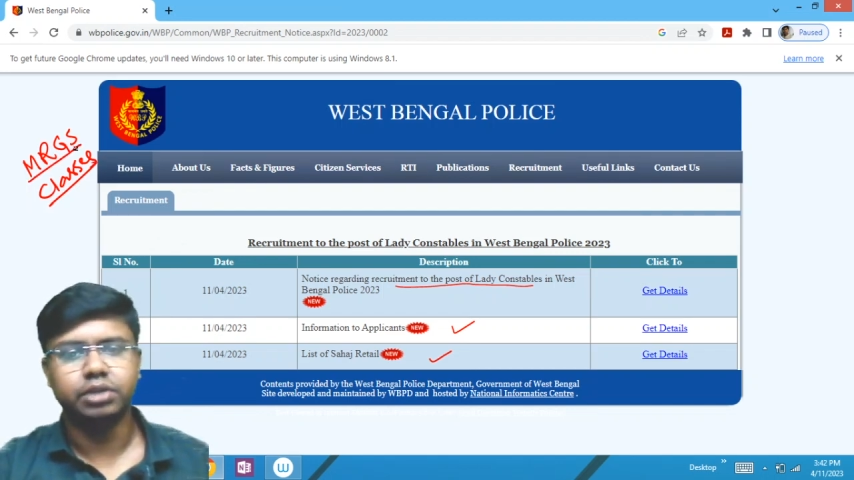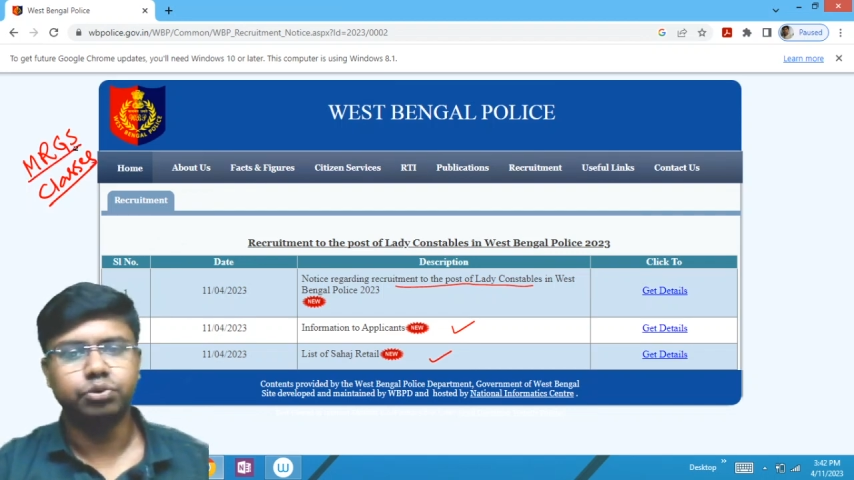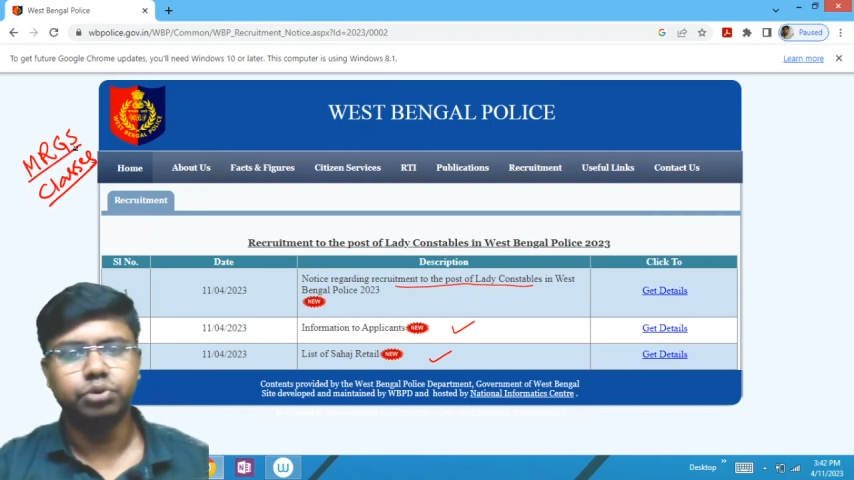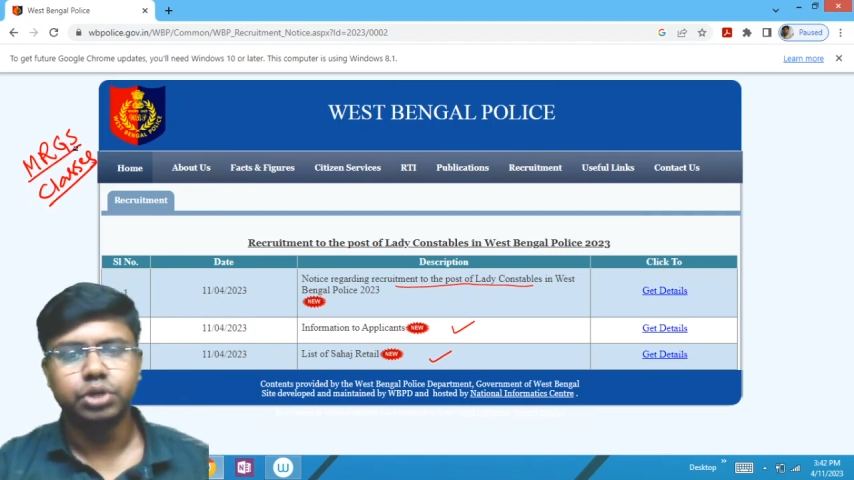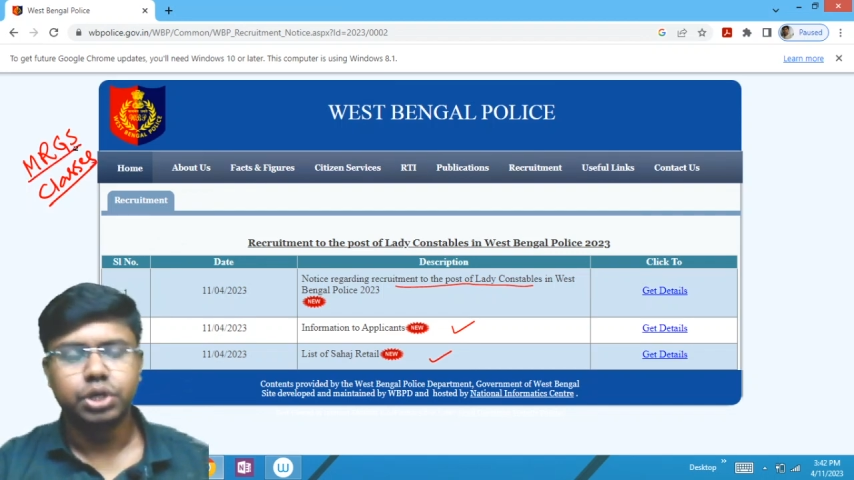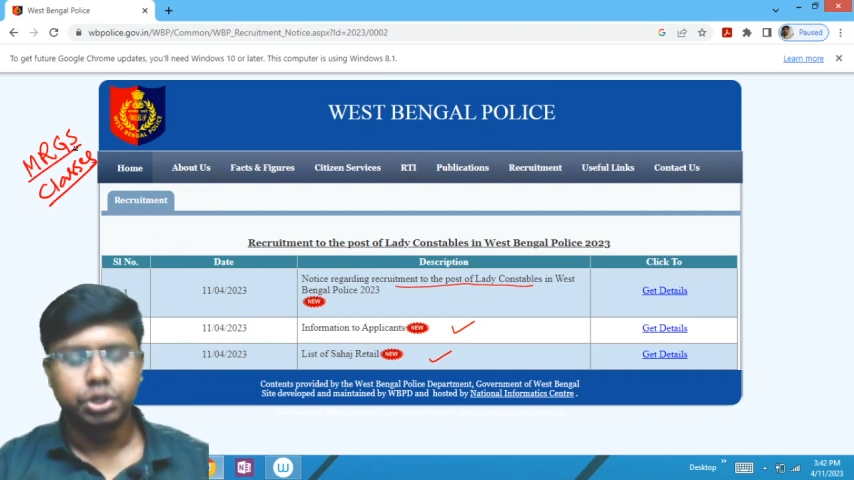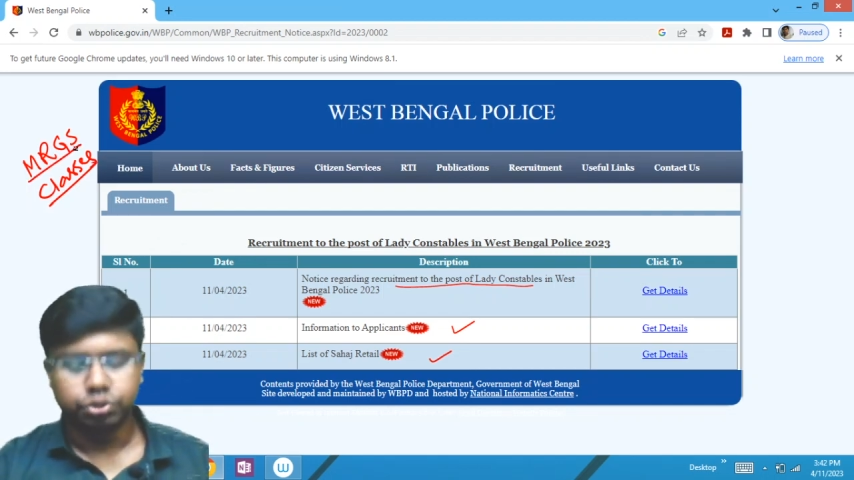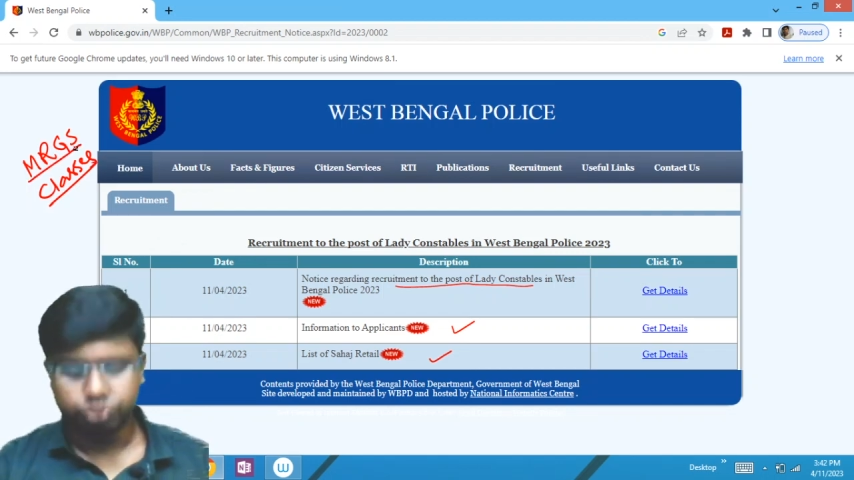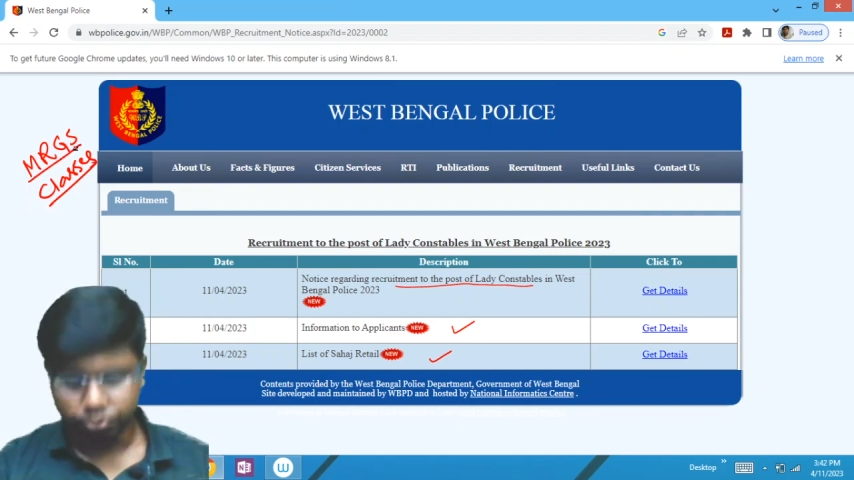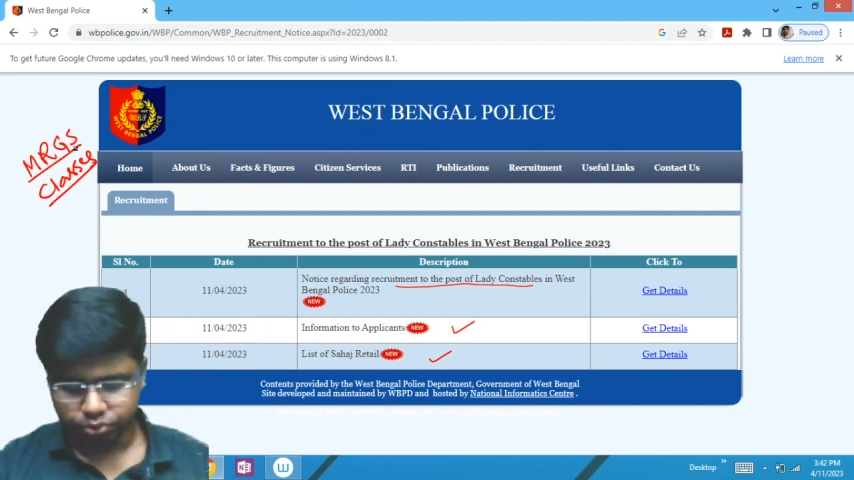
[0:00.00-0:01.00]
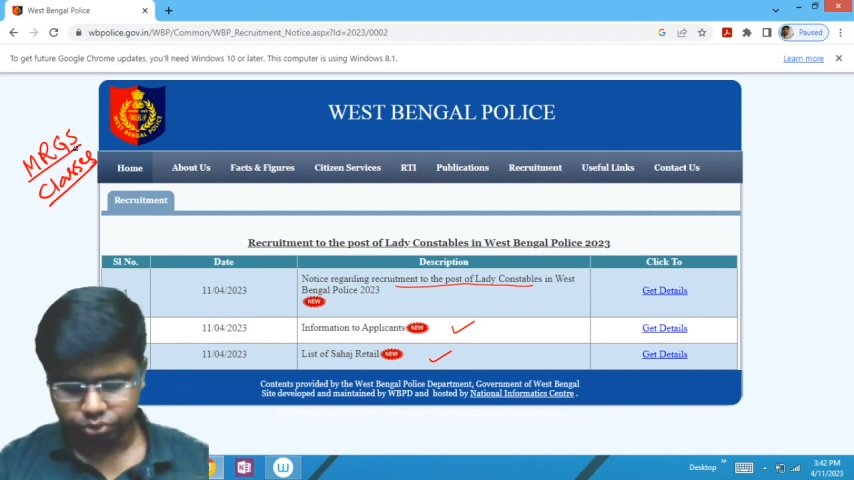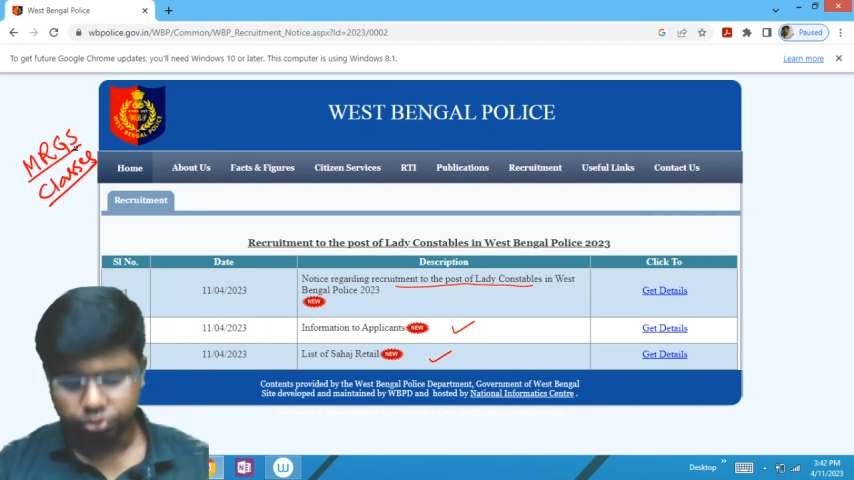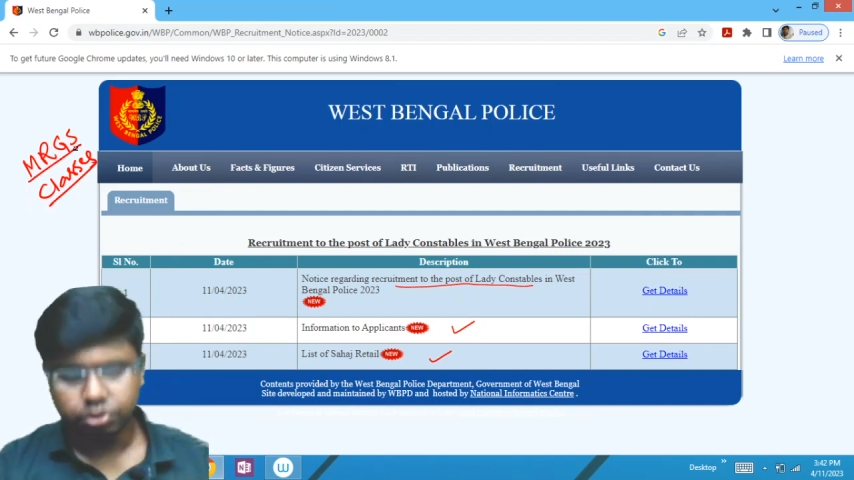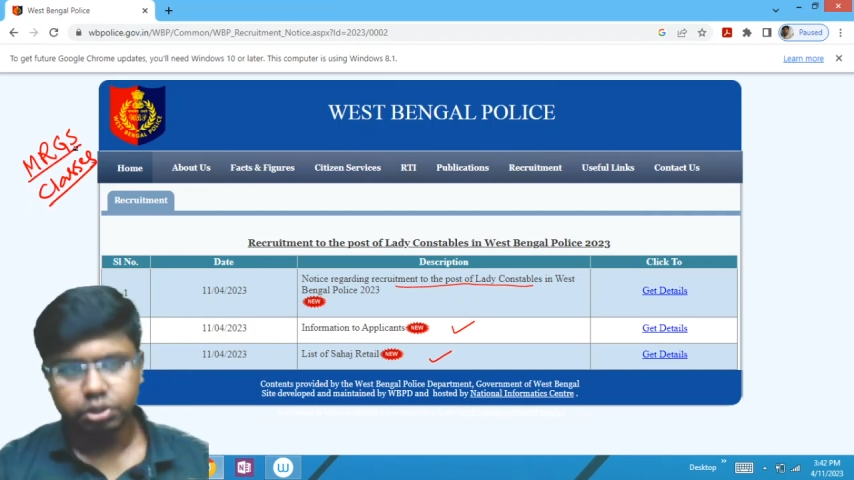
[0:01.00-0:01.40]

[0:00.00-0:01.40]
কিন্তু সমস্ত